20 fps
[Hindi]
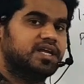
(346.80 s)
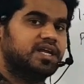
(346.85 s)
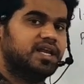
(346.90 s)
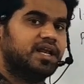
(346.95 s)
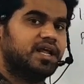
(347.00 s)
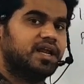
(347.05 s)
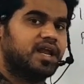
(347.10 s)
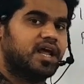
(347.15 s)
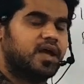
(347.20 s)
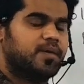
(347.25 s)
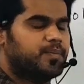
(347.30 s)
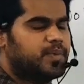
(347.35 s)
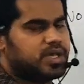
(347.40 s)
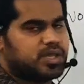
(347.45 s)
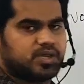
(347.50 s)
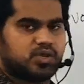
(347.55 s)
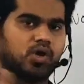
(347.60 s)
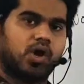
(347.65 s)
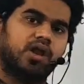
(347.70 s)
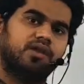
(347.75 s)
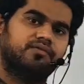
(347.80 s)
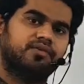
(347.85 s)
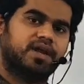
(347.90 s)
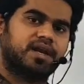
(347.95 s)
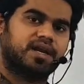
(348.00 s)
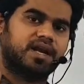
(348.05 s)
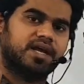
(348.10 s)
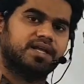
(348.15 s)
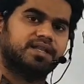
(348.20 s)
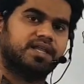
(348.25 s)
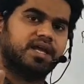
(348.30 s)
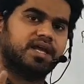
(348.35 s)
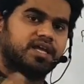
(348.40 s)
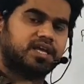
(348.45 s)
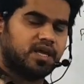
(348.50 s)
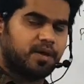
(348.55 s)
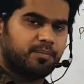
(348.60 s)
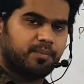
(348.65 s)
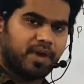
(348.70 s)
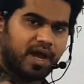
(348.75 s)
नहीं लेना है बस सॉल्व करना है देख
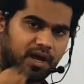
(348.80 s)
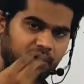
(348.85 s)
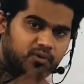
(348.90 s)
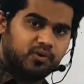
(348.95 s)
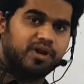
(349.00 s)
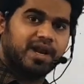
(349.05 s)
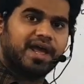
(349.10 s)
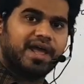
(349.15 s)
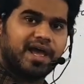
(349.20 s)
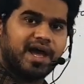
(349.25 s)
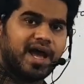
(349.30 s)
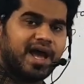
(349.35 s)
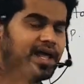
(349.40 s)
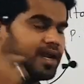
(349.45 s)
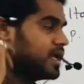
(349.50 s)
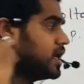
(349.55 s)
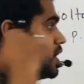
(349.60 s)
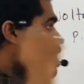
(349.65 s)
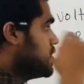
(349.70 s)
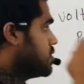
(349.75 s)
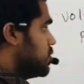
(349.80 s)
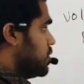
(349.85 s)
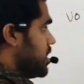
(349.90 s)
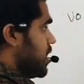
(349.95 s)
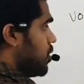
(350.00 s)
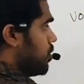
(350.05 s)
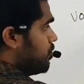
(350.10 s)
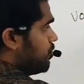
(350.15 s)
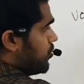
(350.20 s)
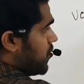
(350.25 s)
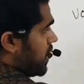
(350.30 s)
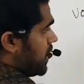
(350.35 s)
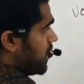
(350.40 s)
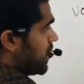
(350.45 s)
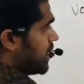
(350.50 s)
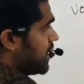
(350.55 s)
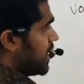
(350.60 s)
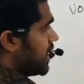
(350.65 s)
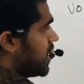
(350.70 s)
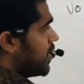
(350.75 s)
के मैं हूं ना यार सो so, देखो
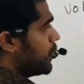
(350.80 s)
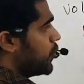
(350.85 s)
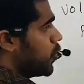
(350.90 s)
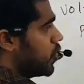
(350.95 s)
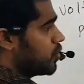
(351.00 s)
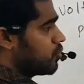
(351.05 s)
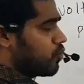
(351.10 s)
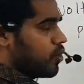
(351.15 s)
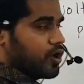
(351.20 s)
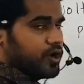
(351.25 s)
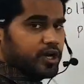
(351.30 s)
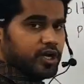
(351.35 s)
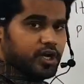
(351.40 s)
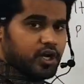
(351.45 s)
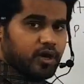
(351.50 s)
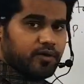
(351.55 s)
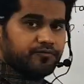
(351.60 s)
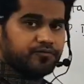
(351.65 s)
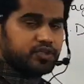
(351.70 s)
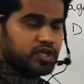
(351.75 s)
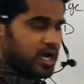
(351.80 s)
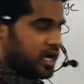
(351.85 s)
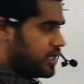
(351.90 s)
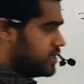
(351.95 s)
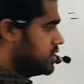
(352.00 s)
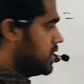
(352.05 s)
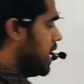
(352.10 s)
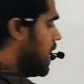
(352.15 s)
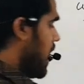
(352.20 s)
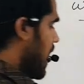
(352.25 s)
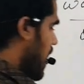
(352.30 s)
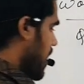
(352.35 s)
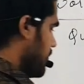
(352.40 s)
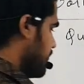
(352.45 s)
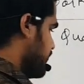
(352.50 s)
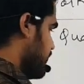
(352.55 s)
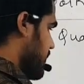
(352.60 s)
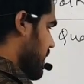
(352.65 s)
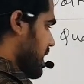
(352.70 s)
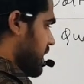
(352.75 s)
वर्क डन अपॉन क्वांटिटी ऑफ चार्ज
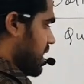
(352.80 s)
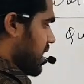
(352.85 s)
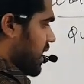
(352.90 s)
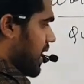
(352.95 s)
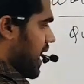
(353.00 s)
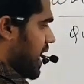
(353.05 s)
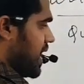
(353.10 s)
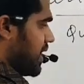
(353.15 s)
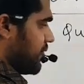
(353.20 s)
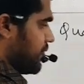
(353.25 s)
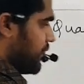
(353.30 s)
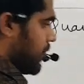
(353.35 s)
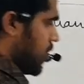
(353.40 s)
अब वर्क का एक